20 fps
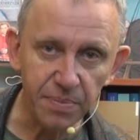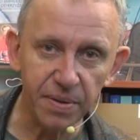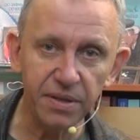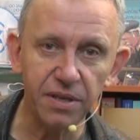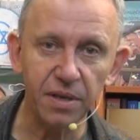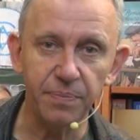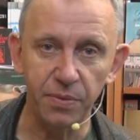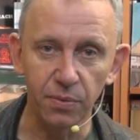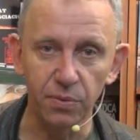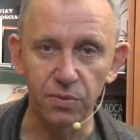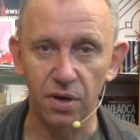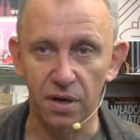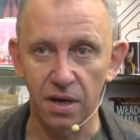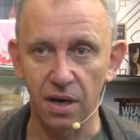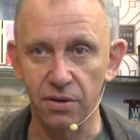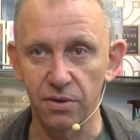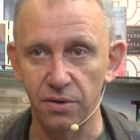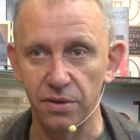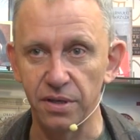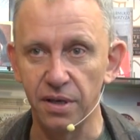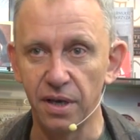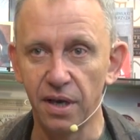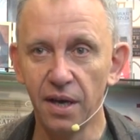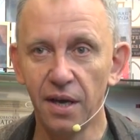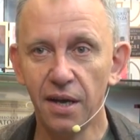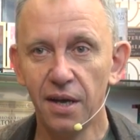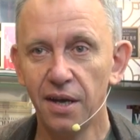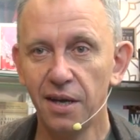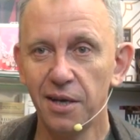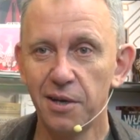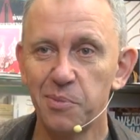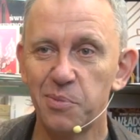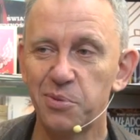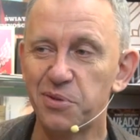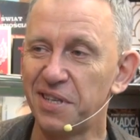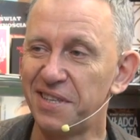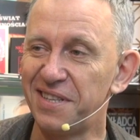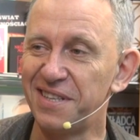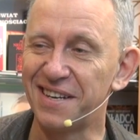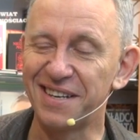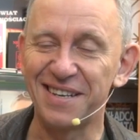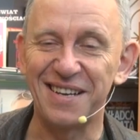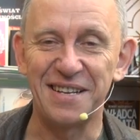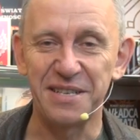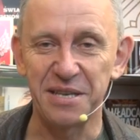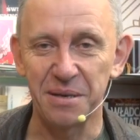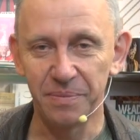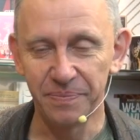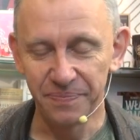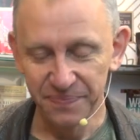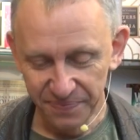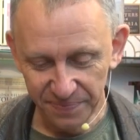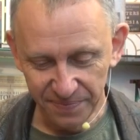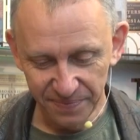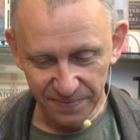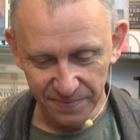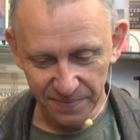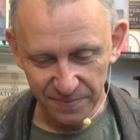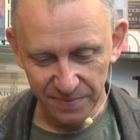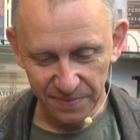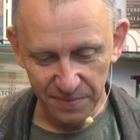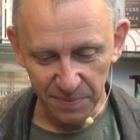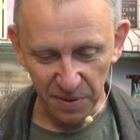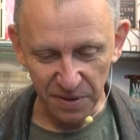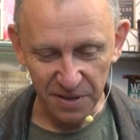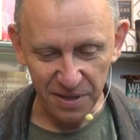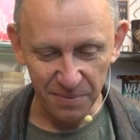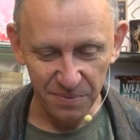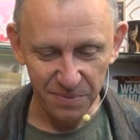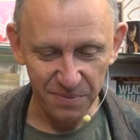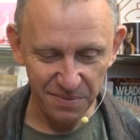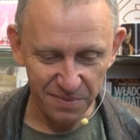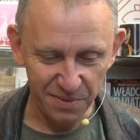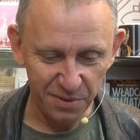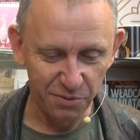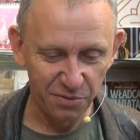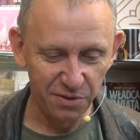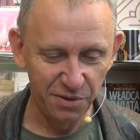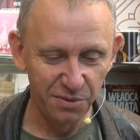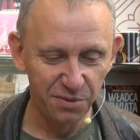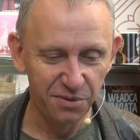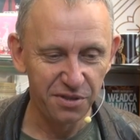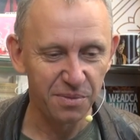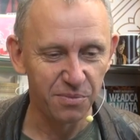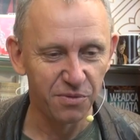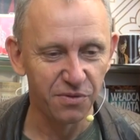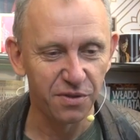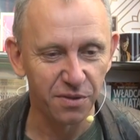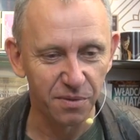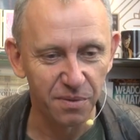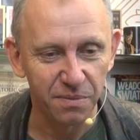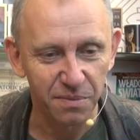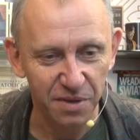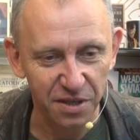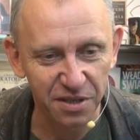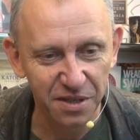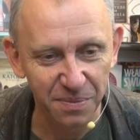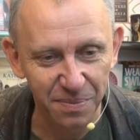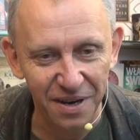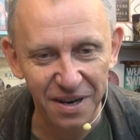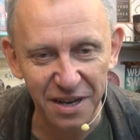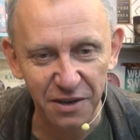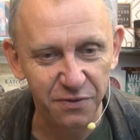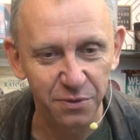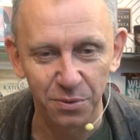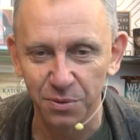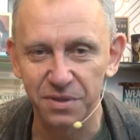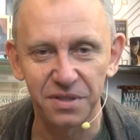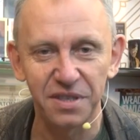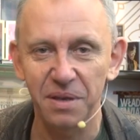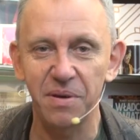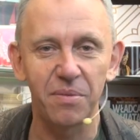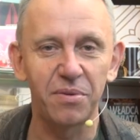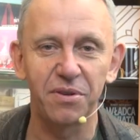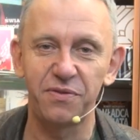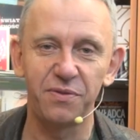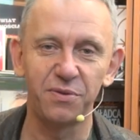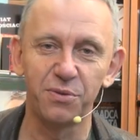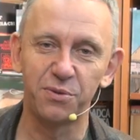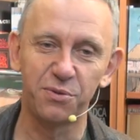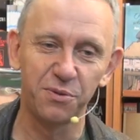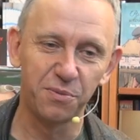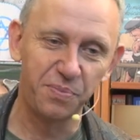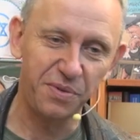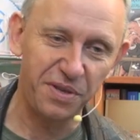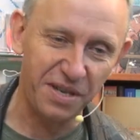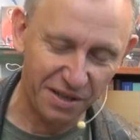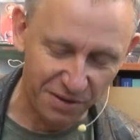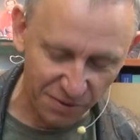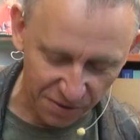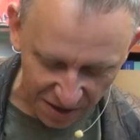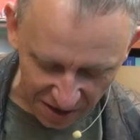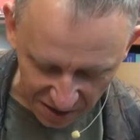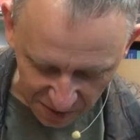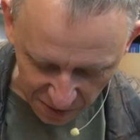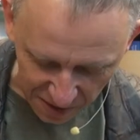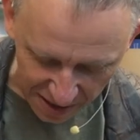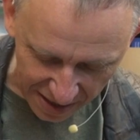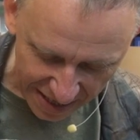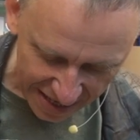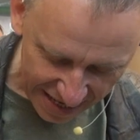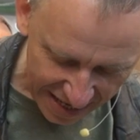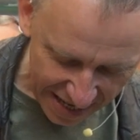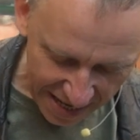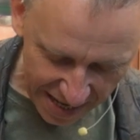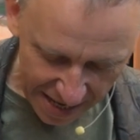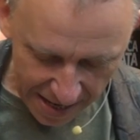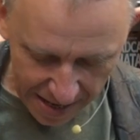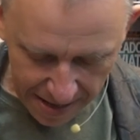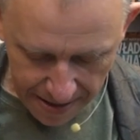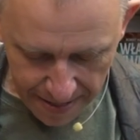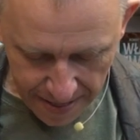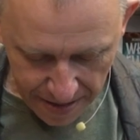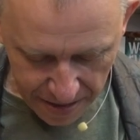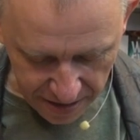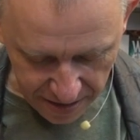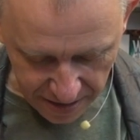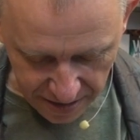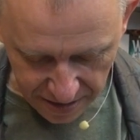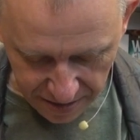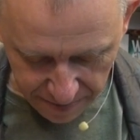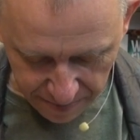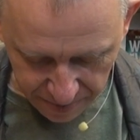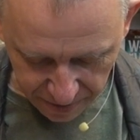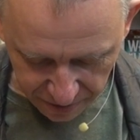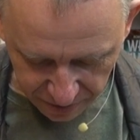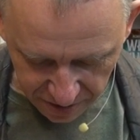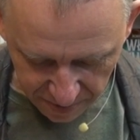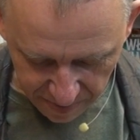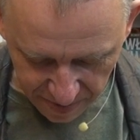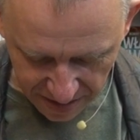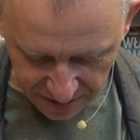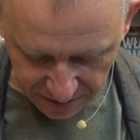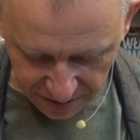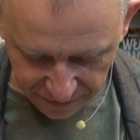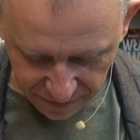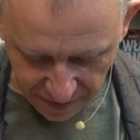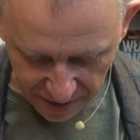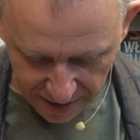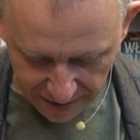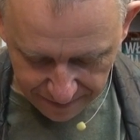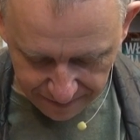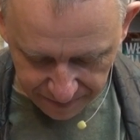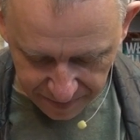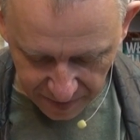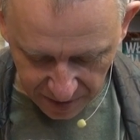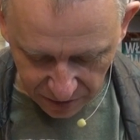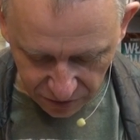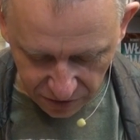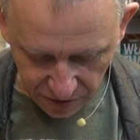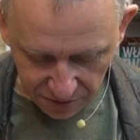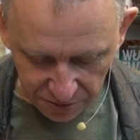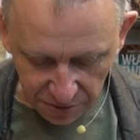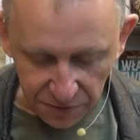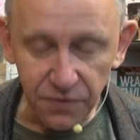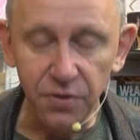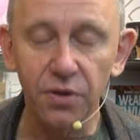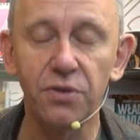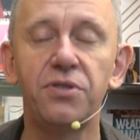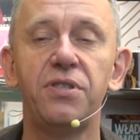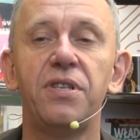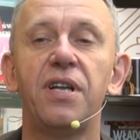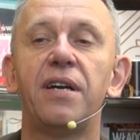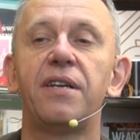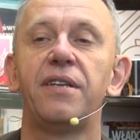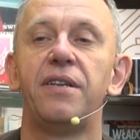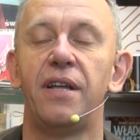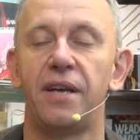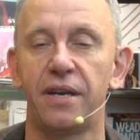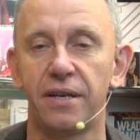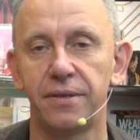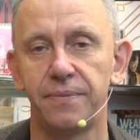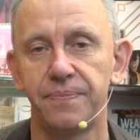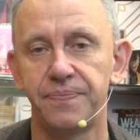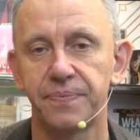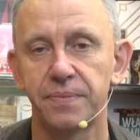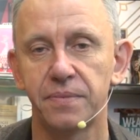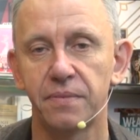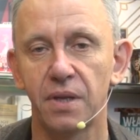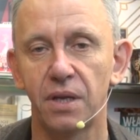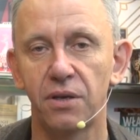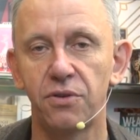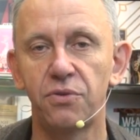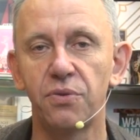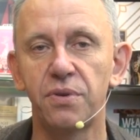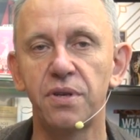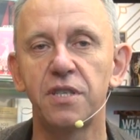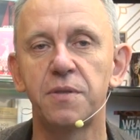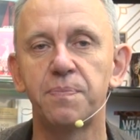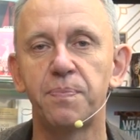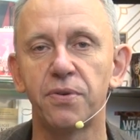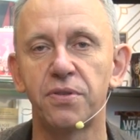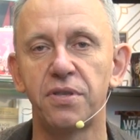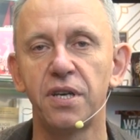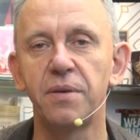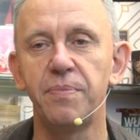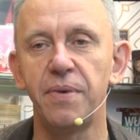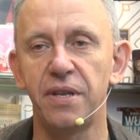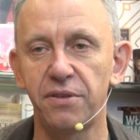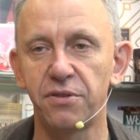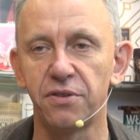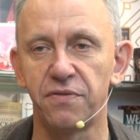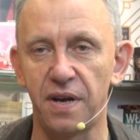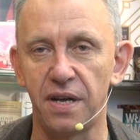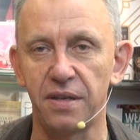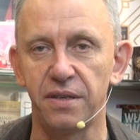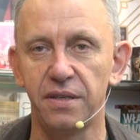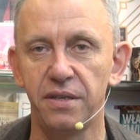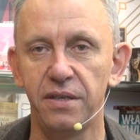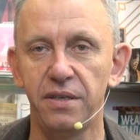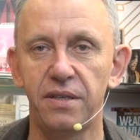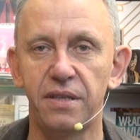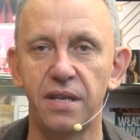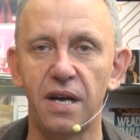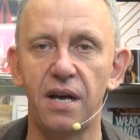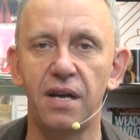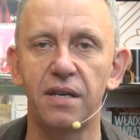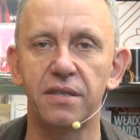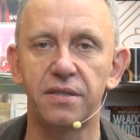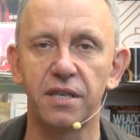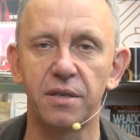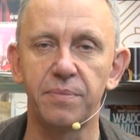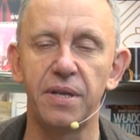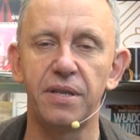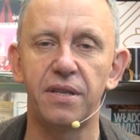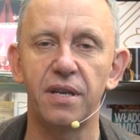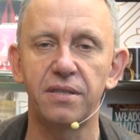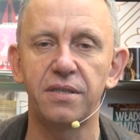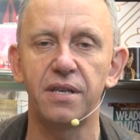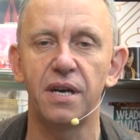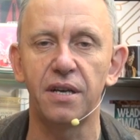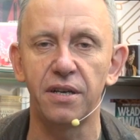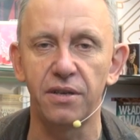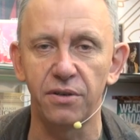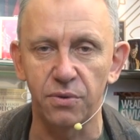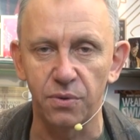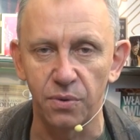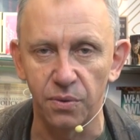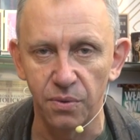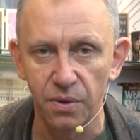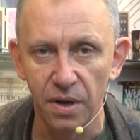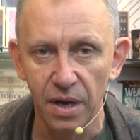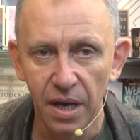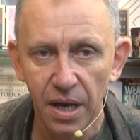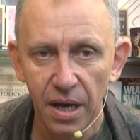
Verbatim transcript: nie będę pił Coca-Coli przed nagraniem. Potem różni ludzie mówią, masz chyba reflux. Nie mam refluxu, piję Coca-Colę. E, proszę Państwa, jeżeli ktoś wchodzi na rynek, który jest posegmentowany. I ta segmentacja rynku